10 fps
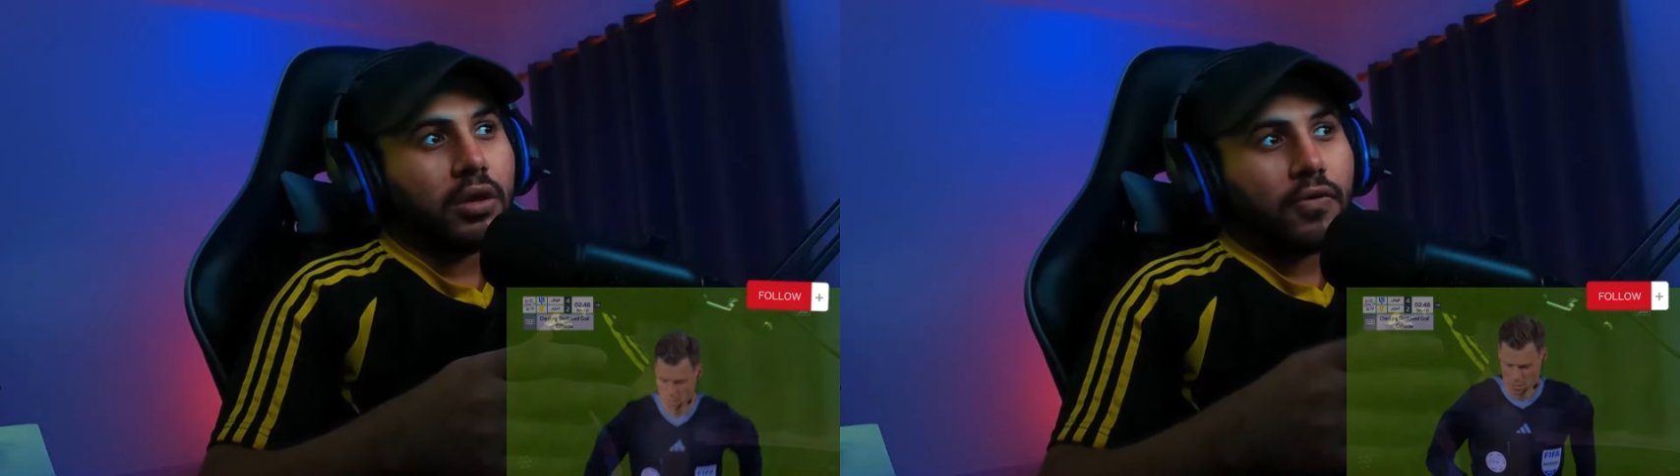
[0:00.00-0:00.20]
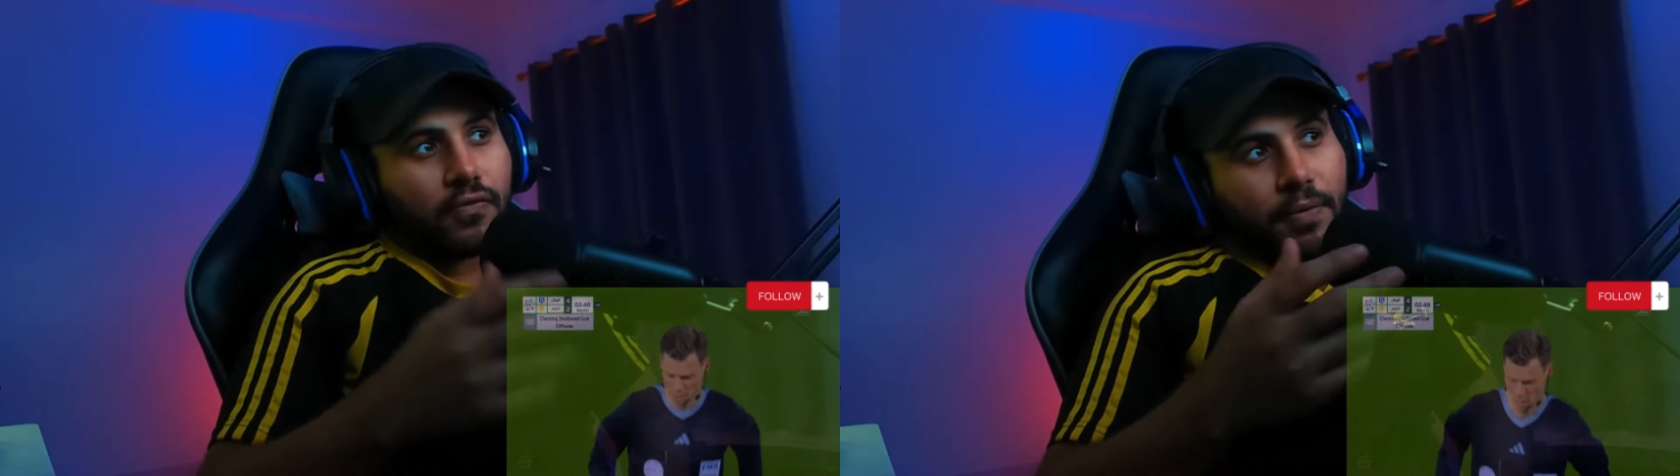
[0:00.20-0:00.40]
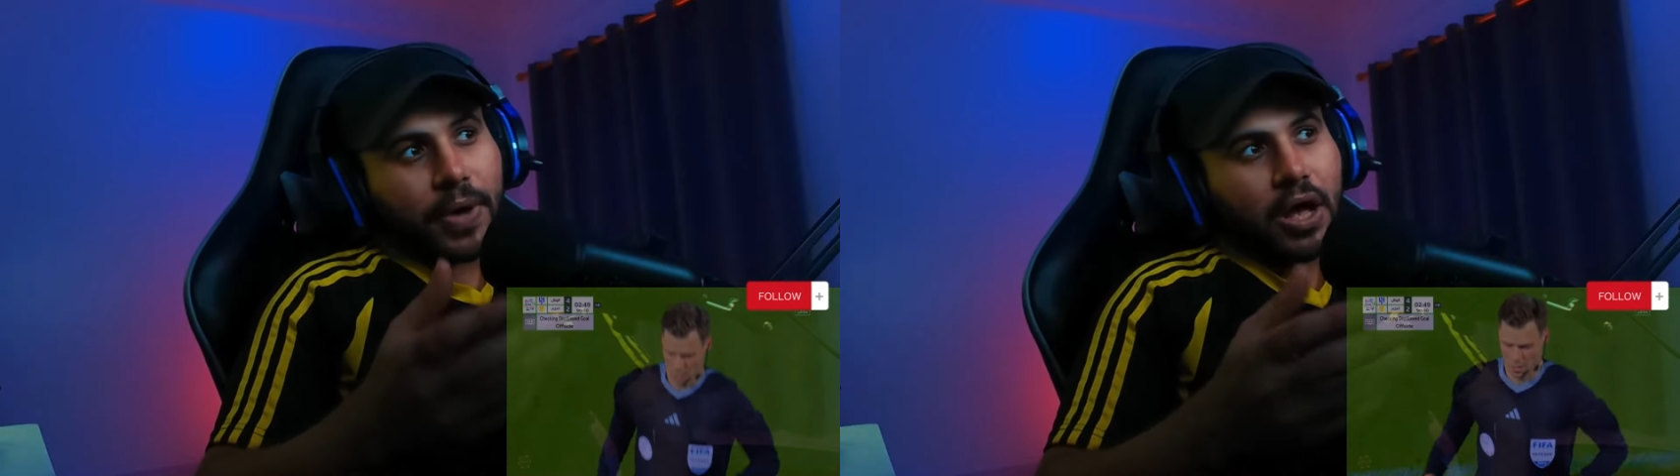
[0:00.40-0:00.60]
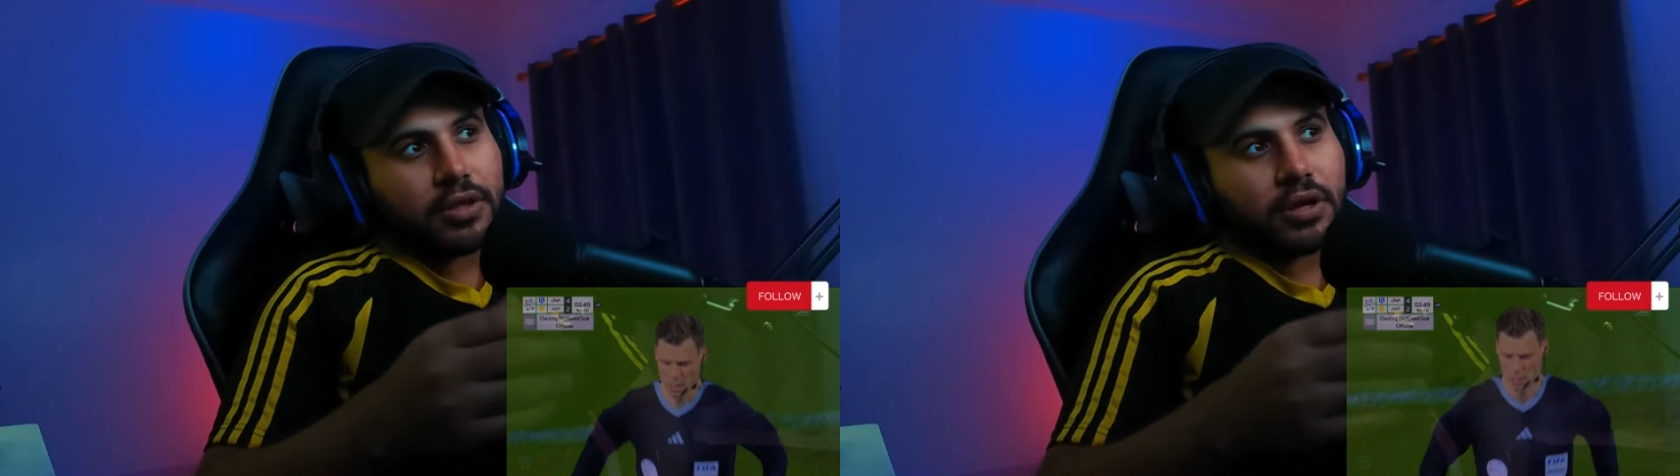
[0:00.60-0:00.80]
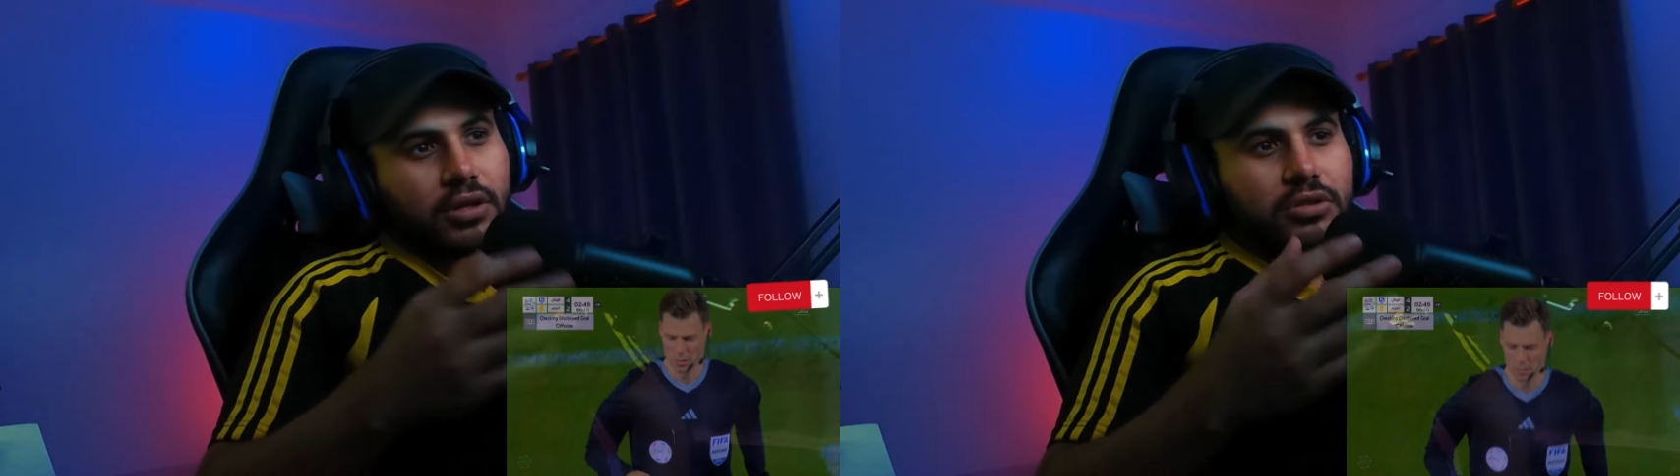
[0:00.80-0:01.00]
فما
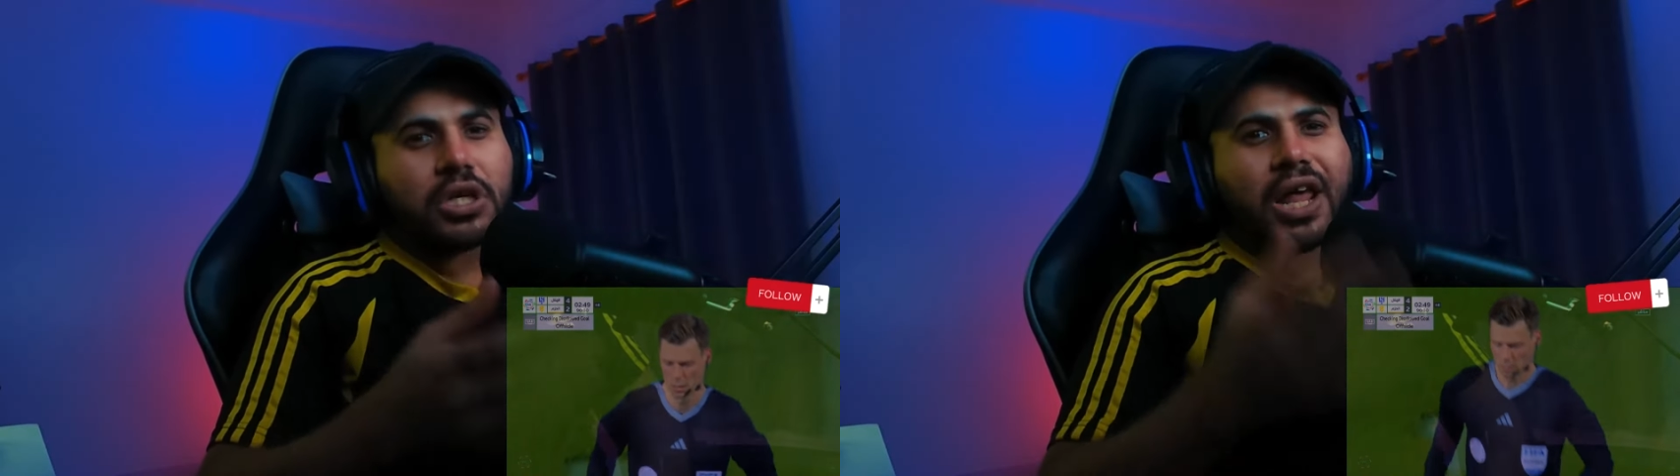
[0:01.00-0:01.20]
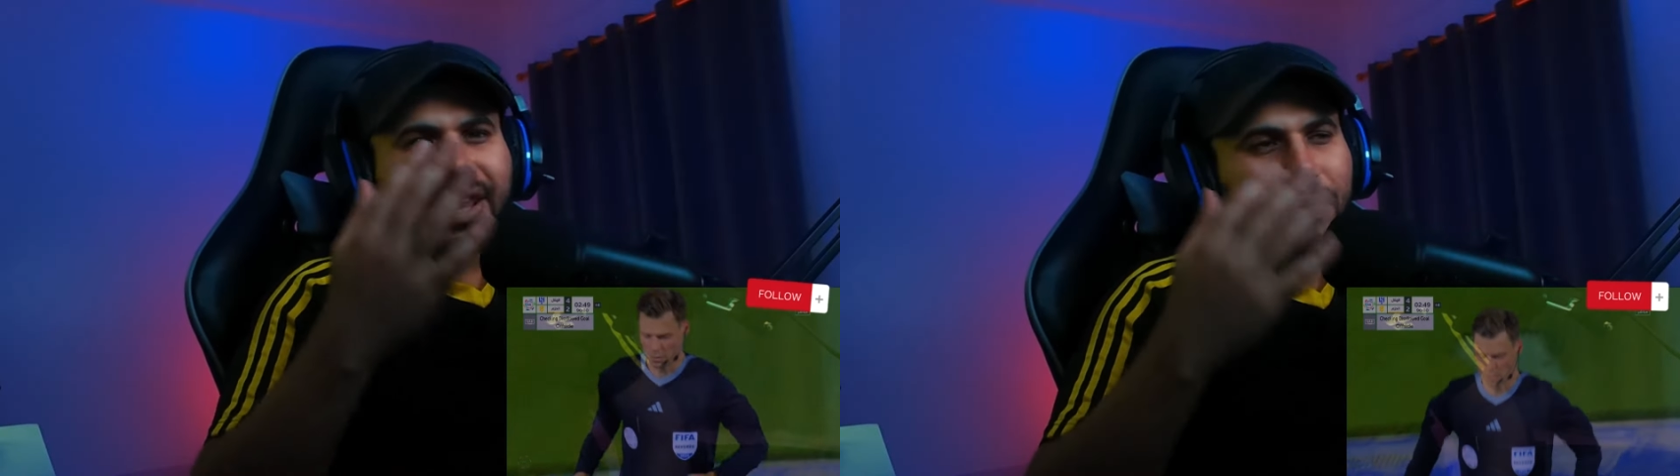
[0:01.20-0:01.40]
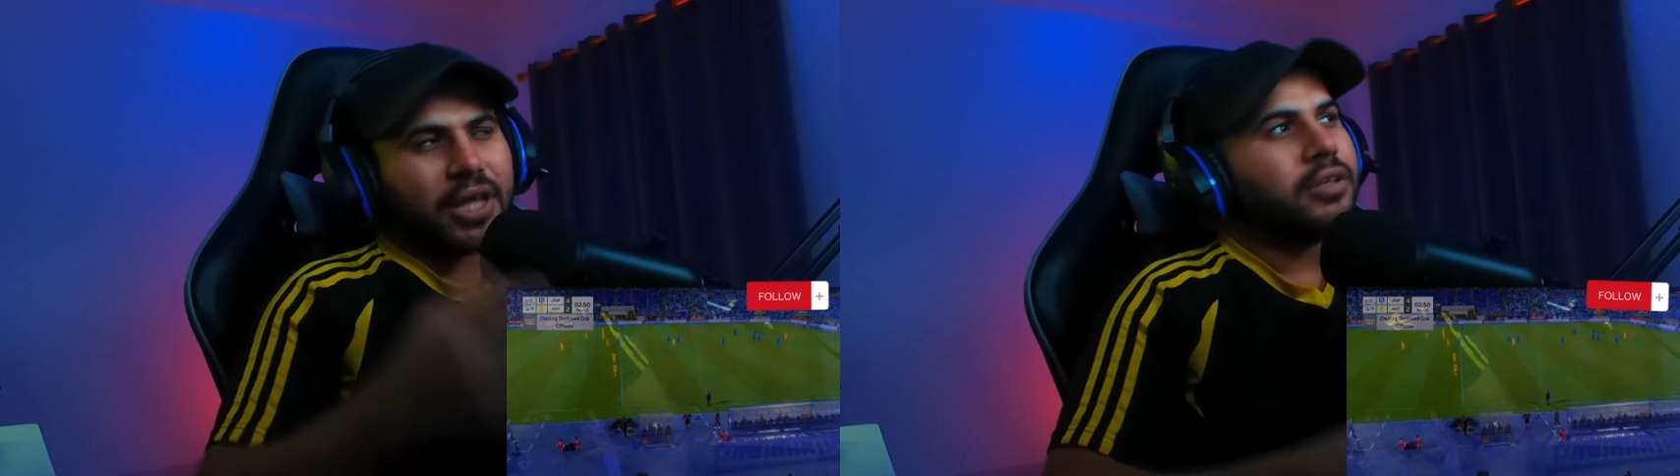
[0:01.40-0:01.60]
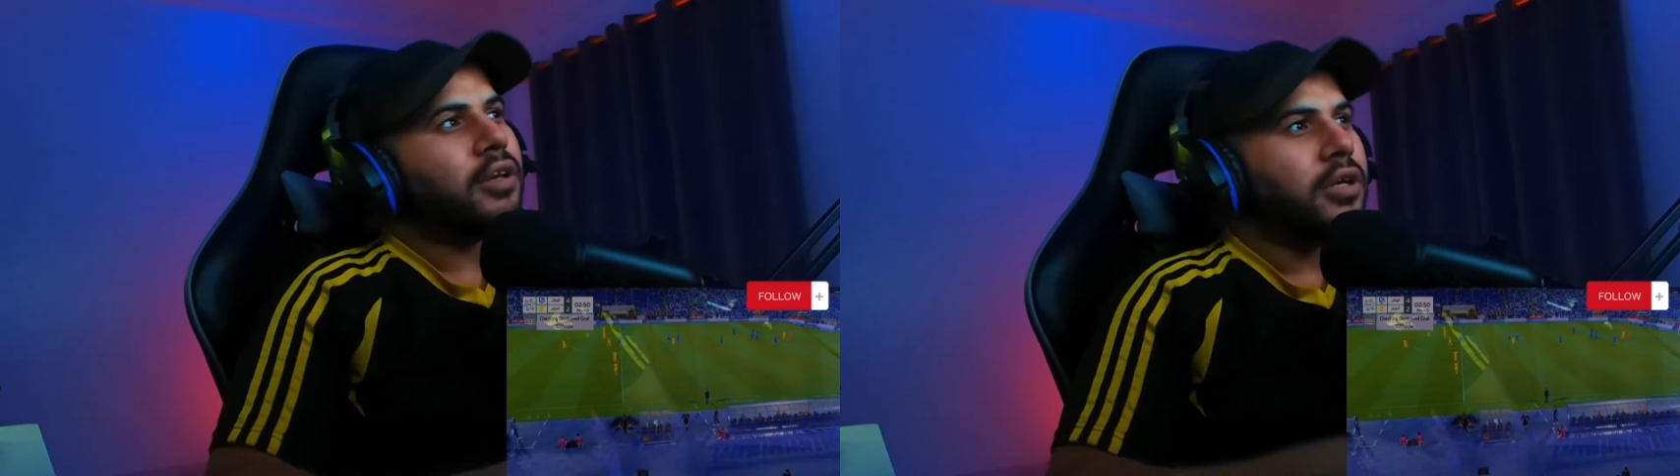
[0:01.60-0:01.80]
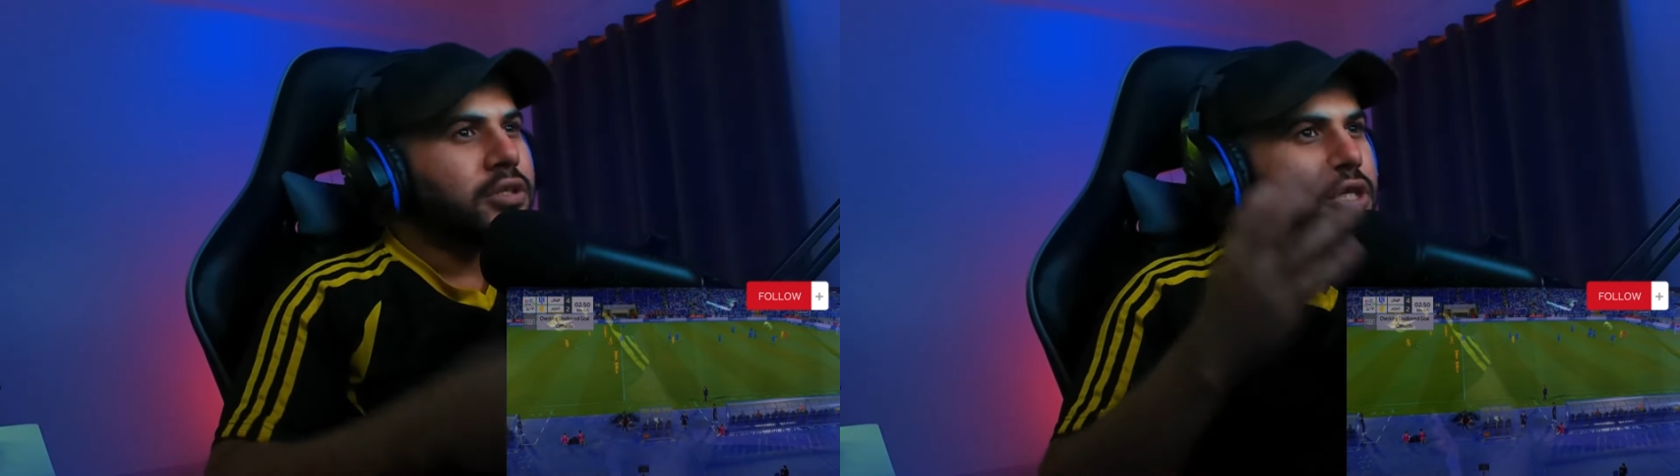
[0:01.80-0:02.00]
ادري ان شاء الله بعد
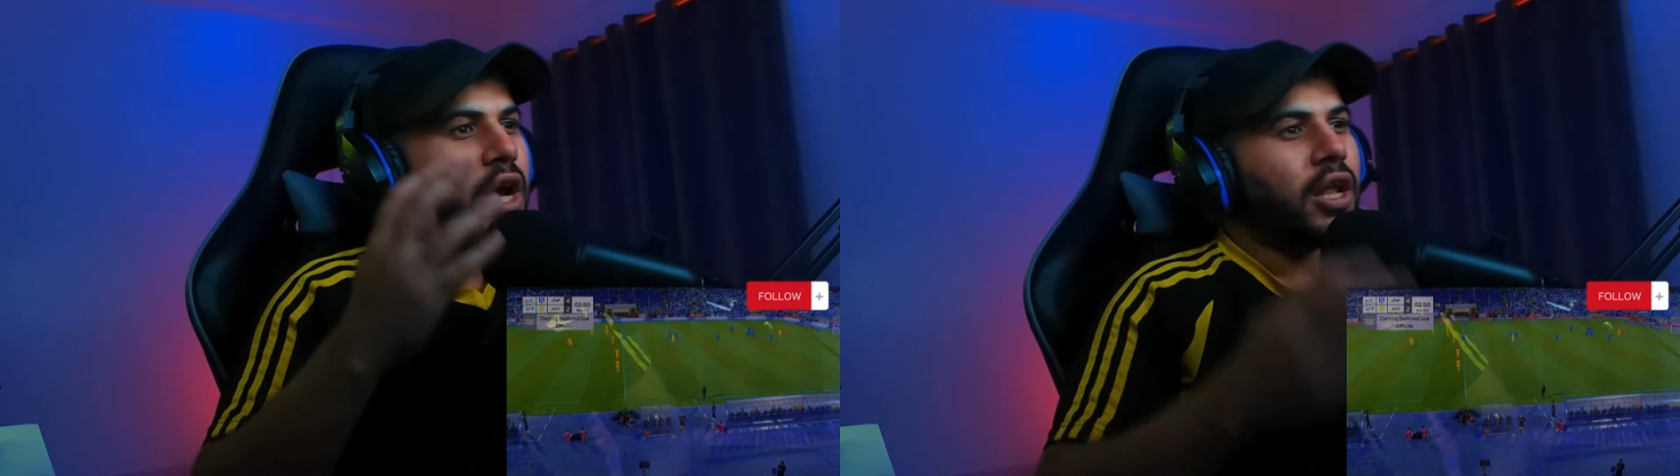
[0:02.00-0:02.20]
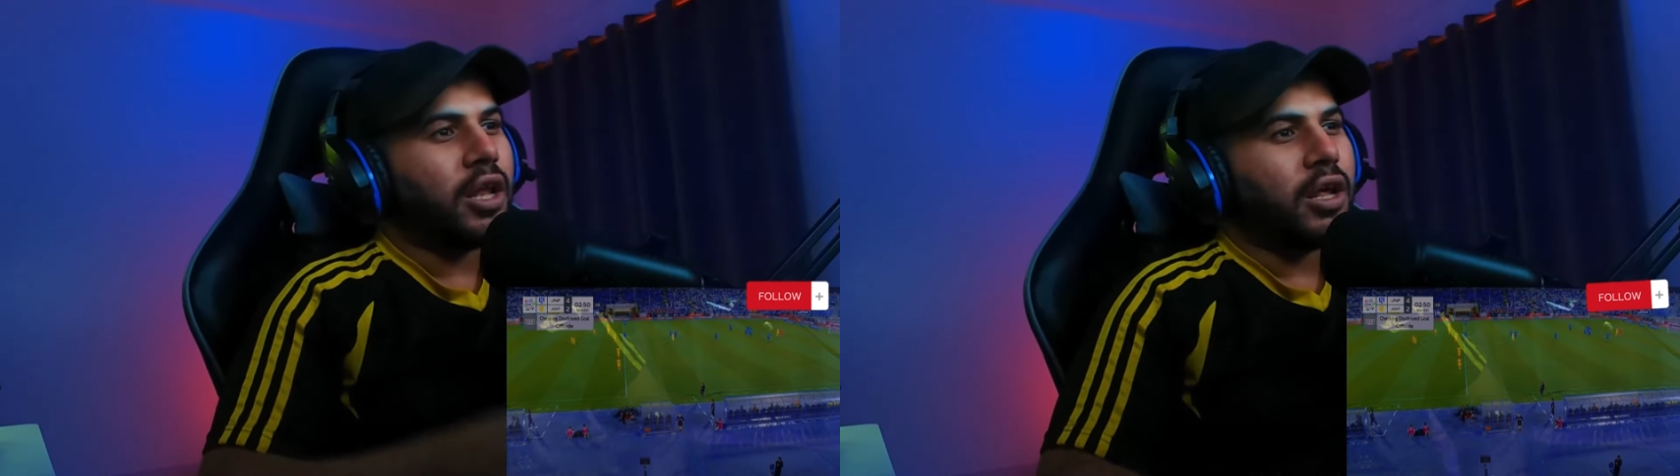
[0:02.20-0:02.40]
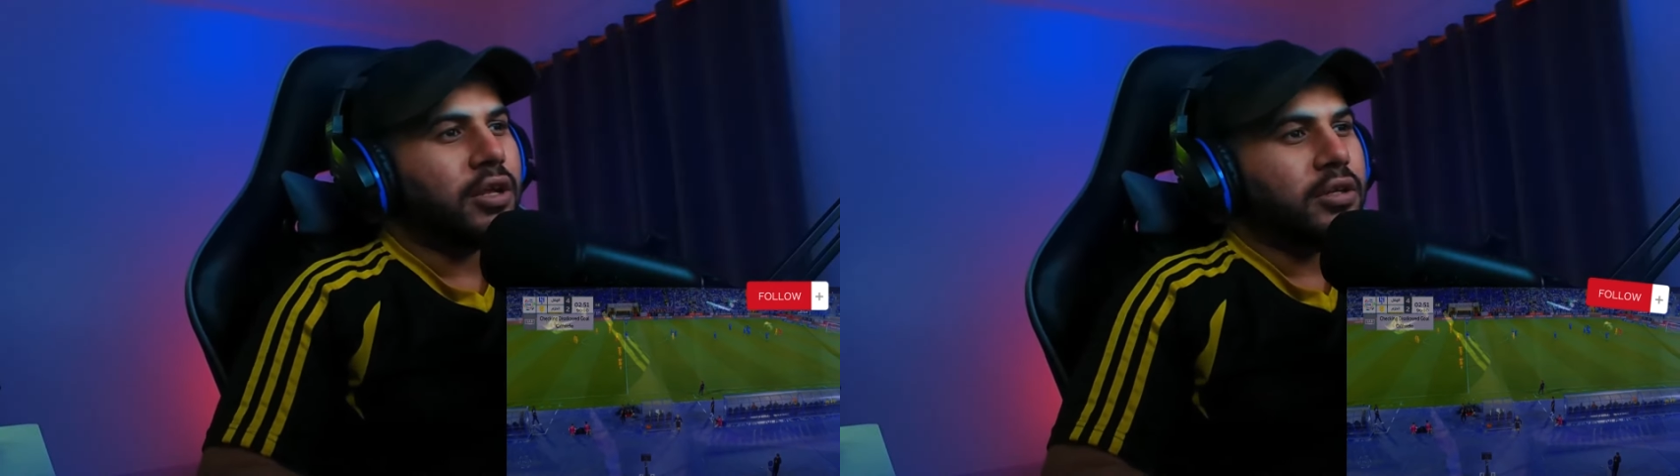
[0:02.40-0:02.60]
يلغي ان شاء الله